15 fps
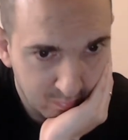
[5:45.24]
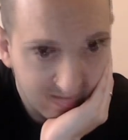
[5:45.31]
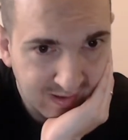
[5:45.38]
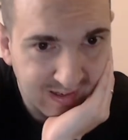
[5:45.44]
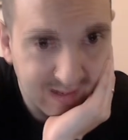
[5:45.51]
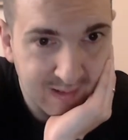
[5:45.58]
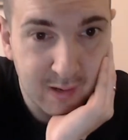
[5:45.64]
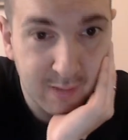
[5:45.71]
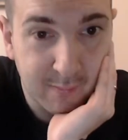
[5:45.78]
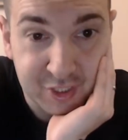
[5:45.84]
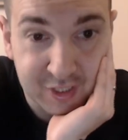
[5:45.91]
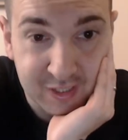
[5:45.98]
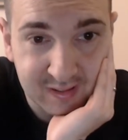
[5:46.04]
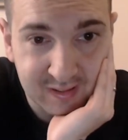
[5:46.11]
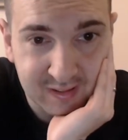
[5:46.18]
Le mie
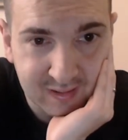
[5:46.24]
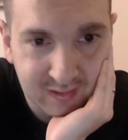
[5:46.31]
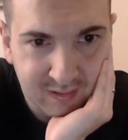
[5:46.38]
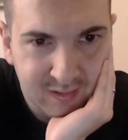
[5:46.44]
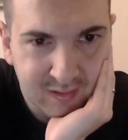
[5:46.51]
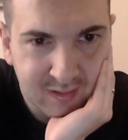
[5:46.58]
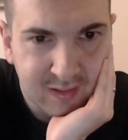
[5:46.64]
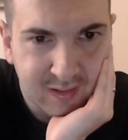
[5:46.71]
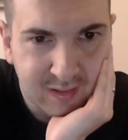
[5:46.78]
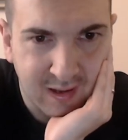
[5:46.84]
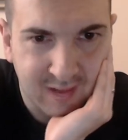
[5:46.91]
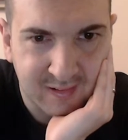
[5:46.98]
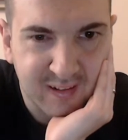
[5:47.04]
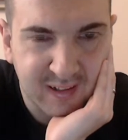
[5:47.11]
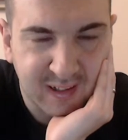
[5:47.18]
amicizie che
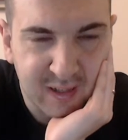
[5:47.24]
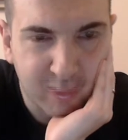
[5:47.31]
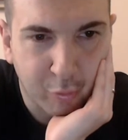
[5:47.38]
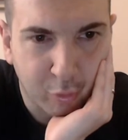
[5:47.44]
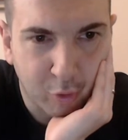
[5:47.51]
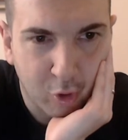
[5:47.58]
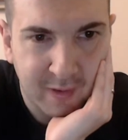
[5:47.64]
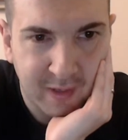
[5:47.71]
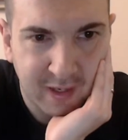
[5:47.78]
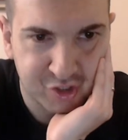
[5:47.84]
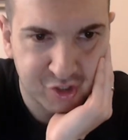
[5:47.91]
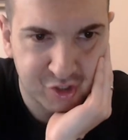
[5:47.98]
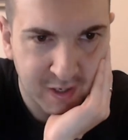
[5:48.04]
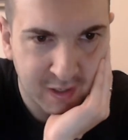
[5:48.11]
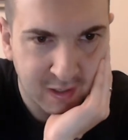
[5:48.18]
si scrivono come la
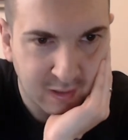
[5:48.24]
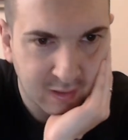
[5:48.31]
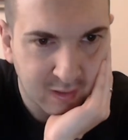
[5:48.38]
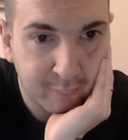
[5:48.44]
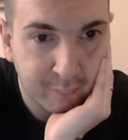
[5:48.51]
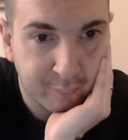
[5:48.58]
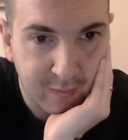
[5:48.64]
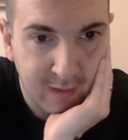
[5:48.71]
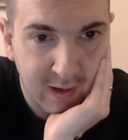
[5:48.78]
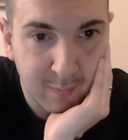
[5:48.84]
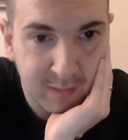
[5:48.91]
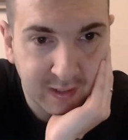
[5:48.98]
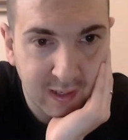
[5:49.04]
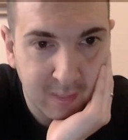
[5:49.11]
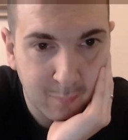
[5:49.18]
scena, infami
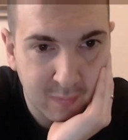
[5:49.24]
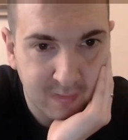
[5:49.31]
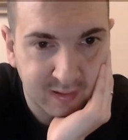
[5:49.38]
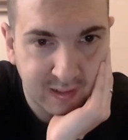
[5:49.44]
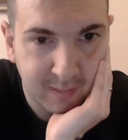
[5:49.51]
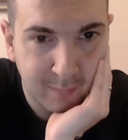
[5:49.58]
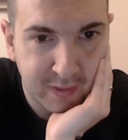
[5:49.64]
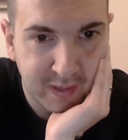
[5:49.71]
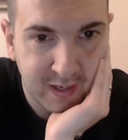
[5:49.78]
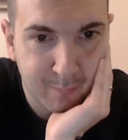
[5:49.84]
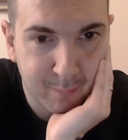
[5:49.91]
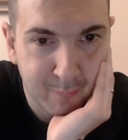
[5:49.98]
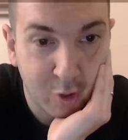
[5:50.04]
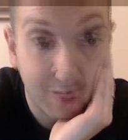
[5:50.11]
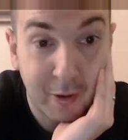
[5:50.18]
che mi
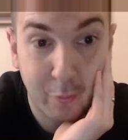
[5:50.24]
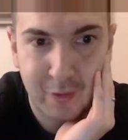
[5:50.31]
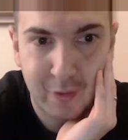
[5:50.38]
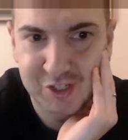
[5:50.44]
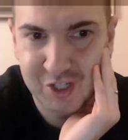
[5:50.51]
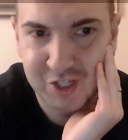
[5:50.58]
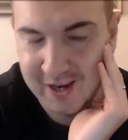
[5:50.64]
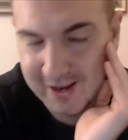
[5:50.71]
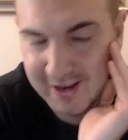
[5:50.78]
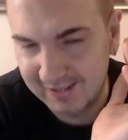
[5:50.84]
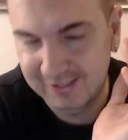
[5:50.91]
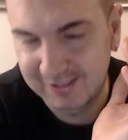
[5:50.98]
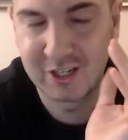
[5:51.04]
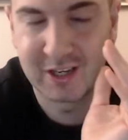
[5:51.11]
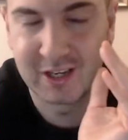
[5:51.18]
scambierebbero per una cena,
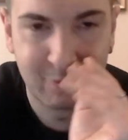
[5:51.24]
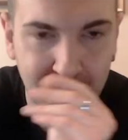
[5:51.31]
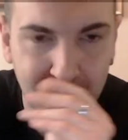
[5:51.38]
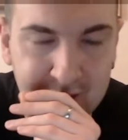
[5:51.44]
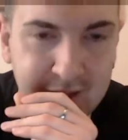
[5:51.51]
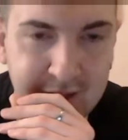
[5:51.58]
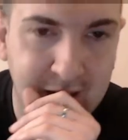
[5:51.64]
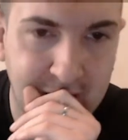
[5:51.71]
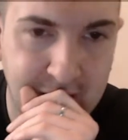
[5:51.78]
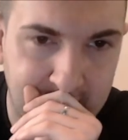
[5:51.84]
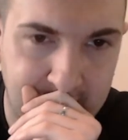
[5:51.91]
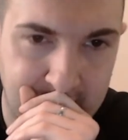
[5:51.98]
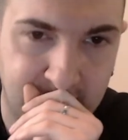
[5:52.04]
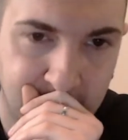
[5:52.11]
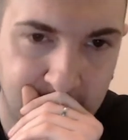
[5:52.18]
cioè vuol dire
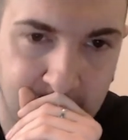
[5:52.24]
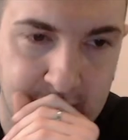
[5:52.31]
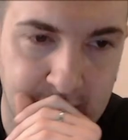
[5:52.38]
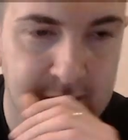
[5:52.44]
cazzo.